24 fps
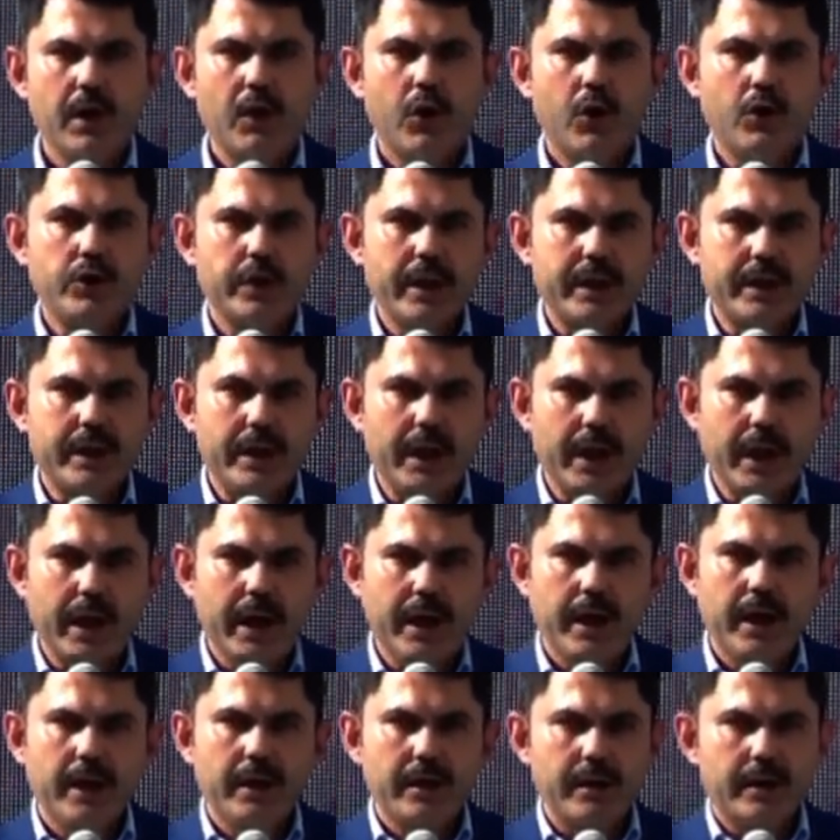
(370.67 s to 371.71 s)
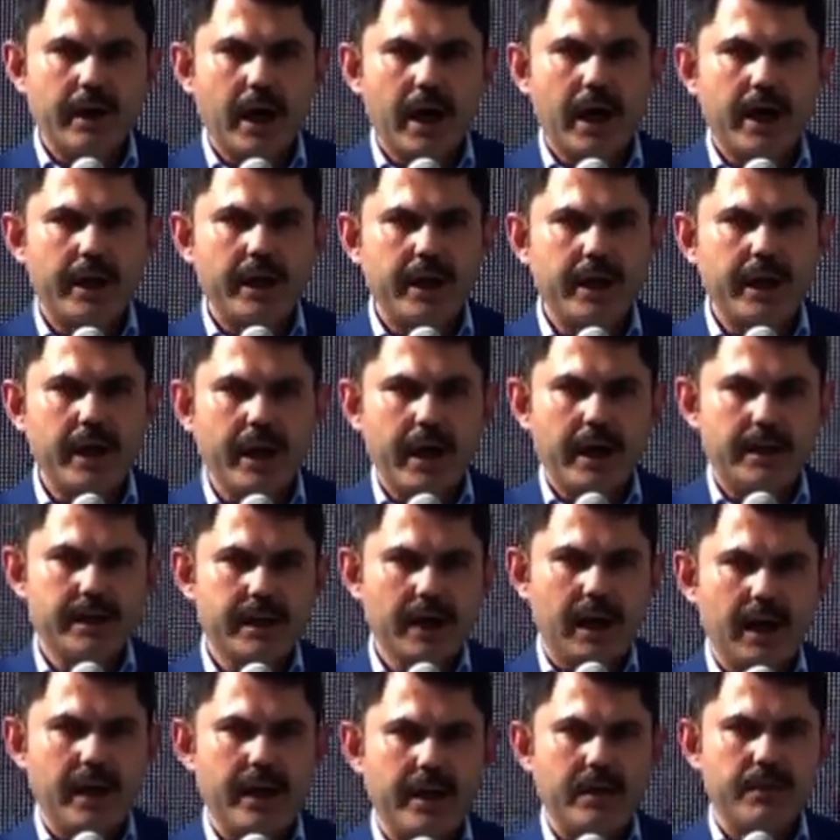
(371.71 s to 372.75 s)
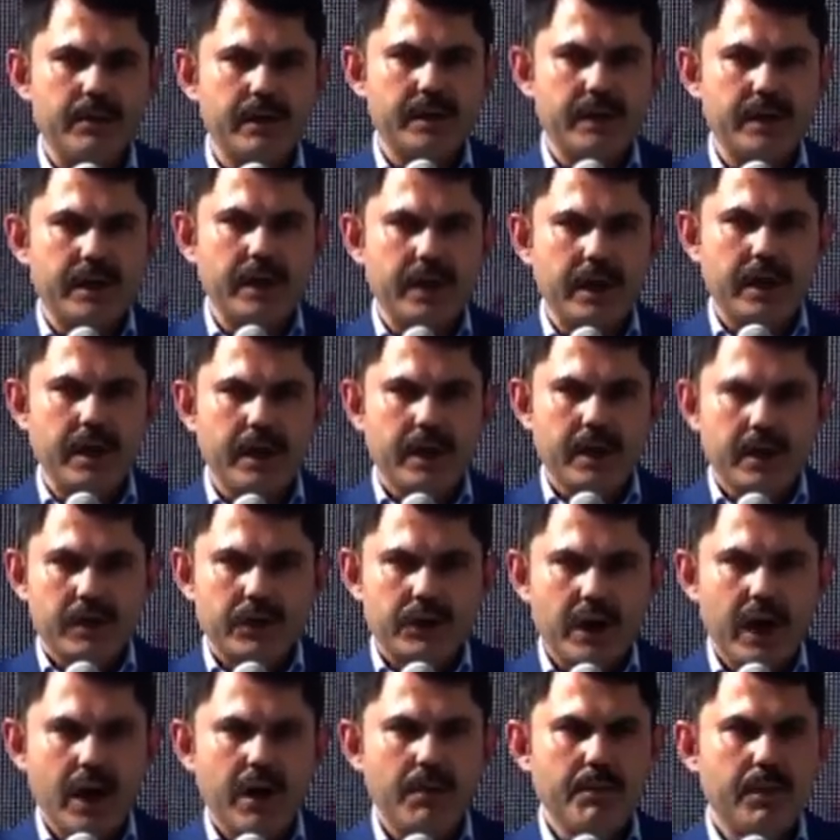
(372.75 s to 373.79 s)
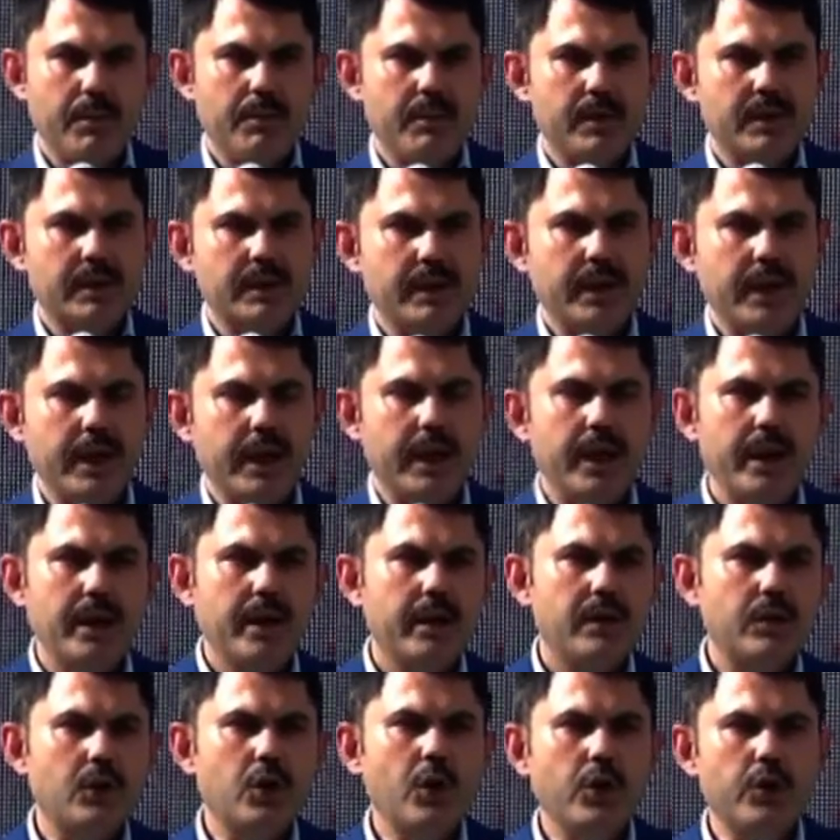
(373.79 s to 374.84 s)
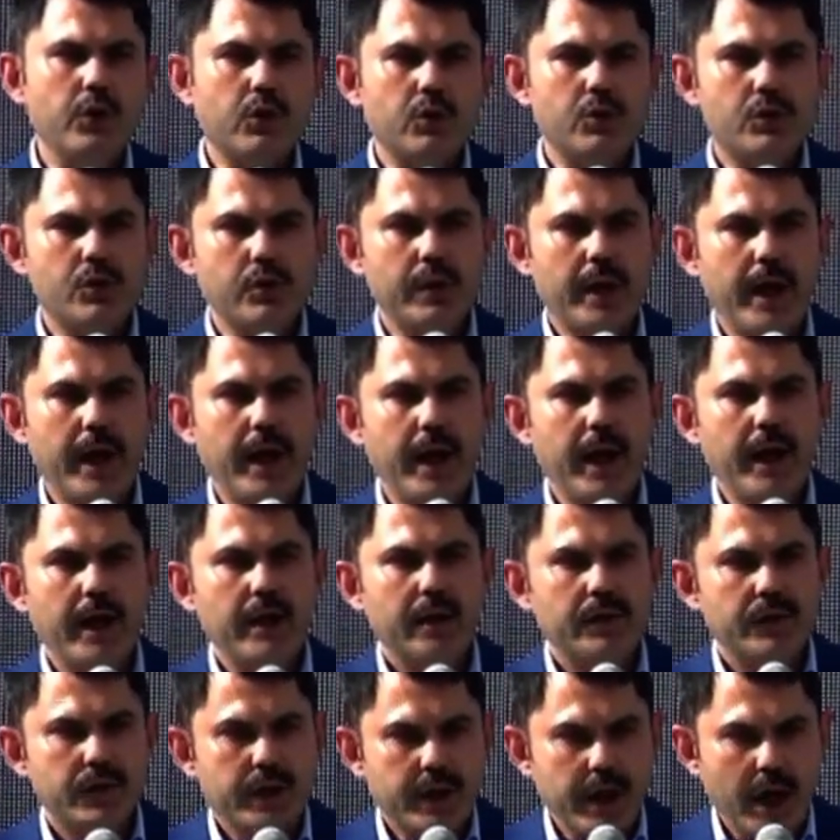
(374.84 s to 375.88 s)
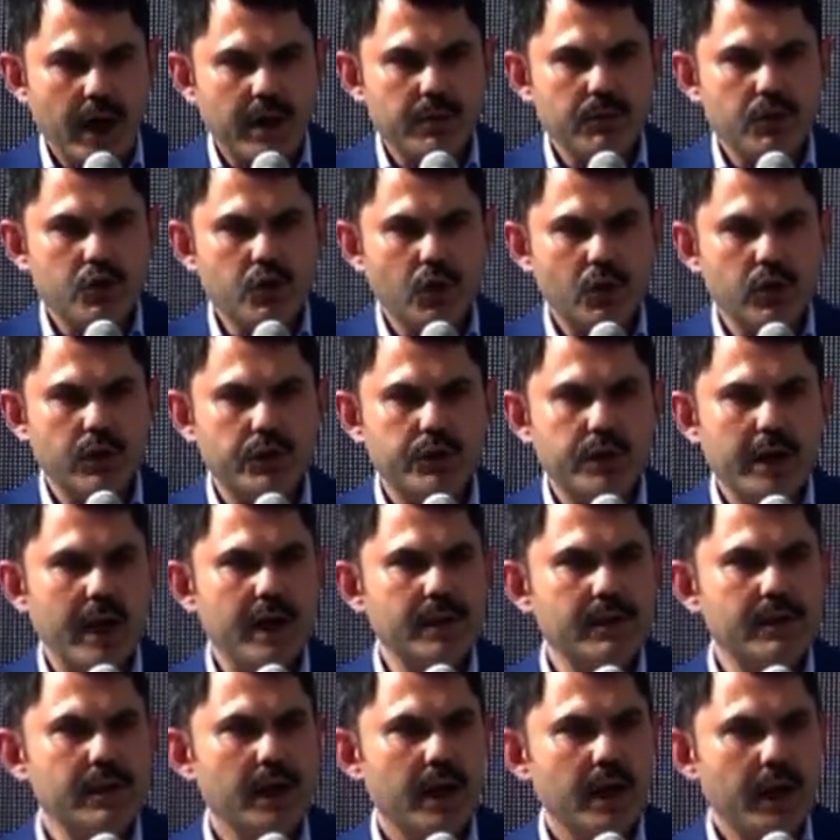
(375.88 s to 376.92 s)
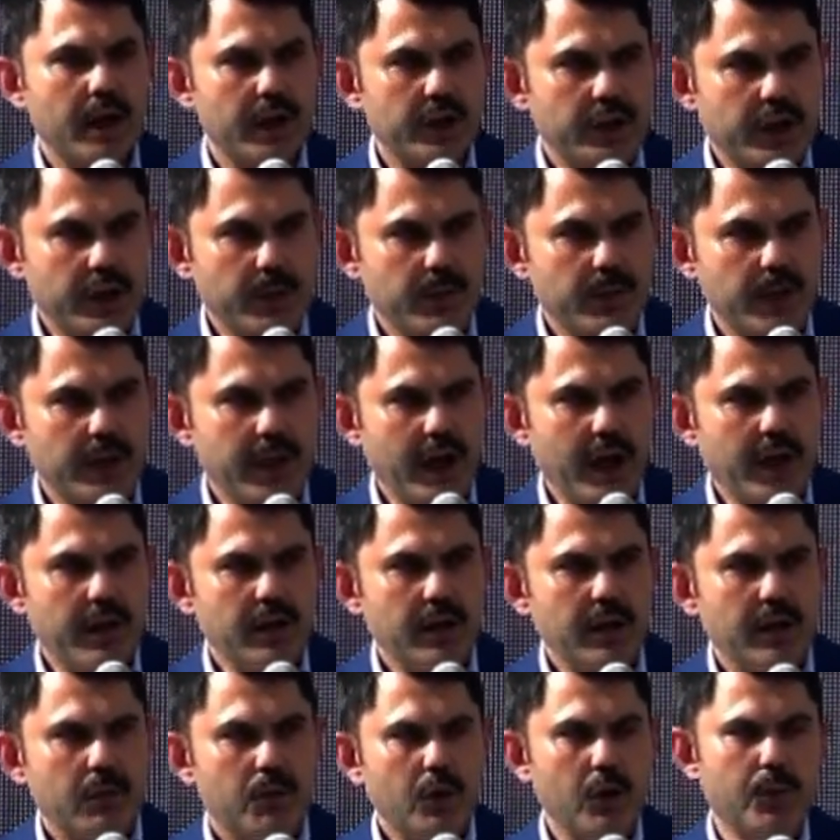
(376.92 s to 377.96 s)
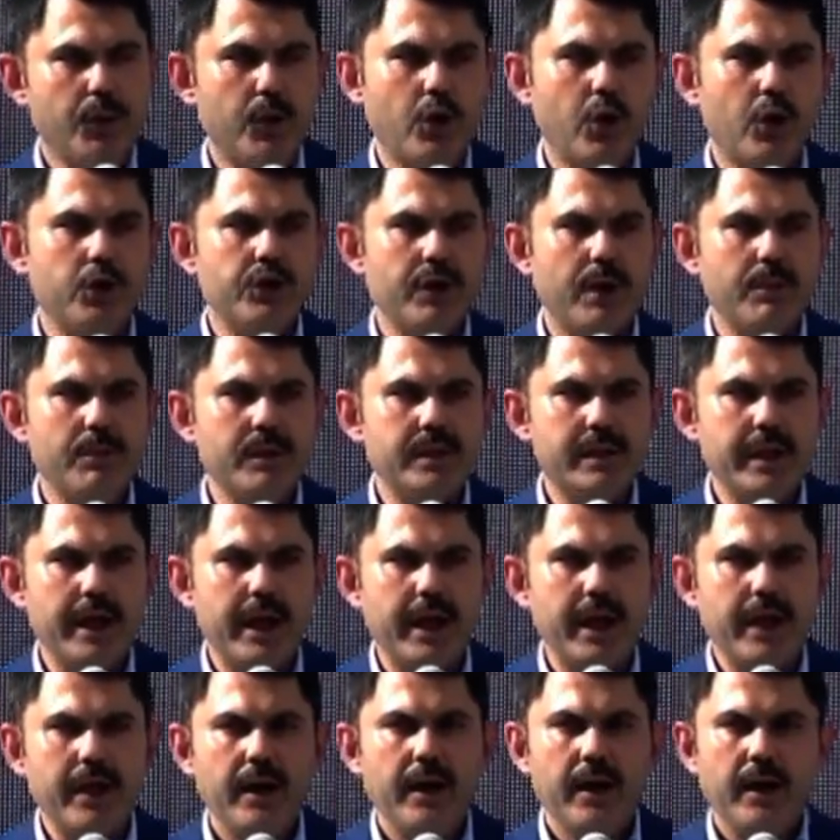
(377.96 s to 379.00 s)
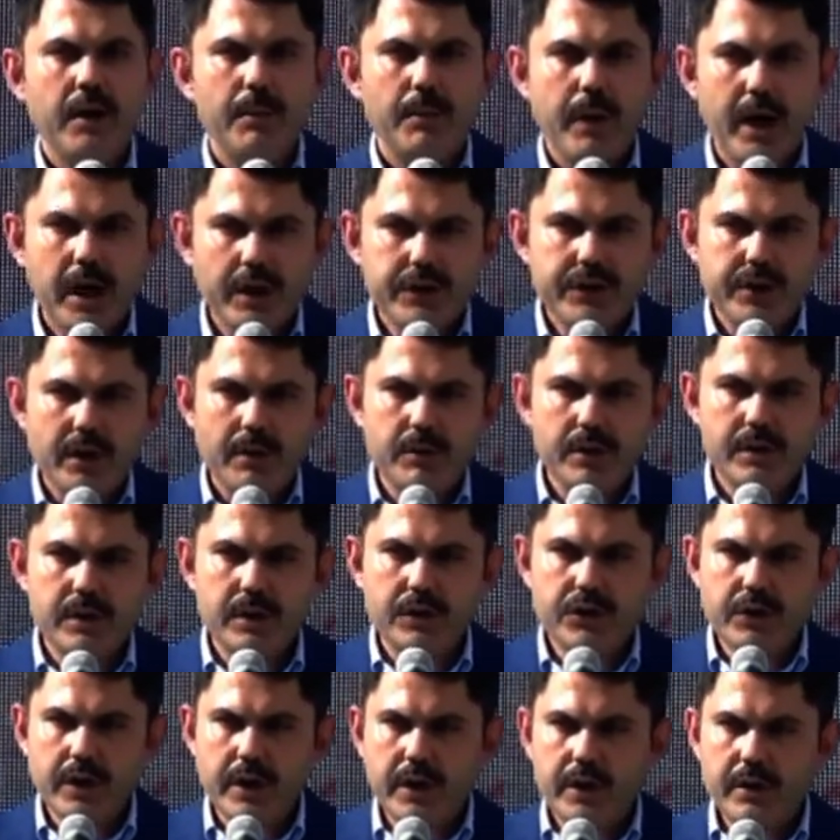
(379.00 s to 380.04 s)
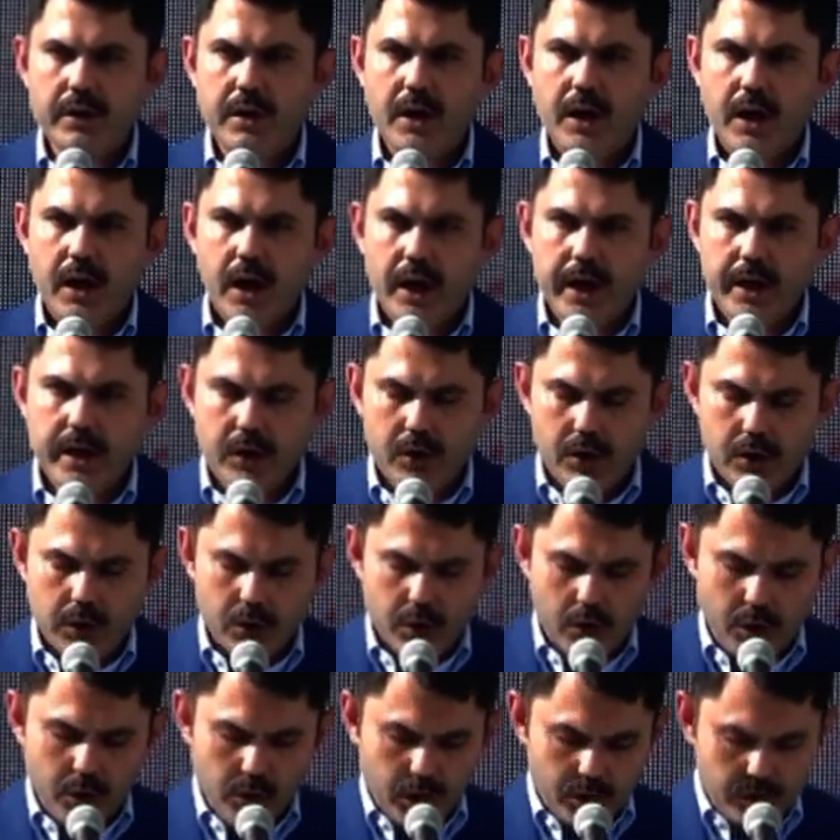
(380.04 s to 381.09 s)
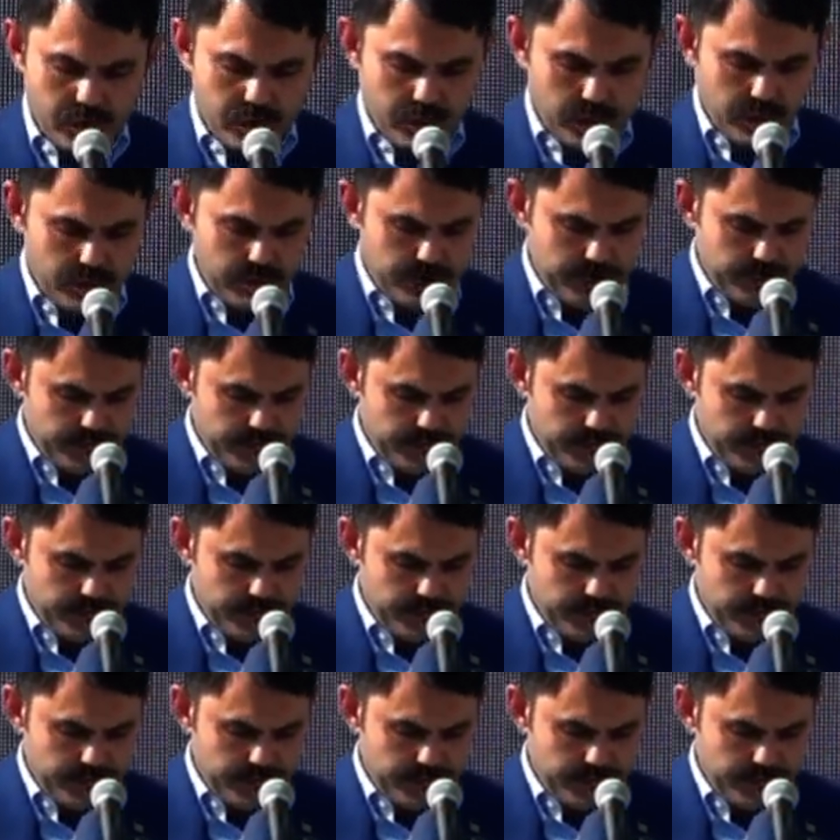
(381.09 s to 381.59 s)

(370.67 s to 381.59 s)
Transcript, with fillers: Oradaki tarihi eserlerimizi, camimizi gün yüzüne çıkarmış olacağız. Şimdiden bu projemizde bahçemiz için hayırlı uğurlu olsun.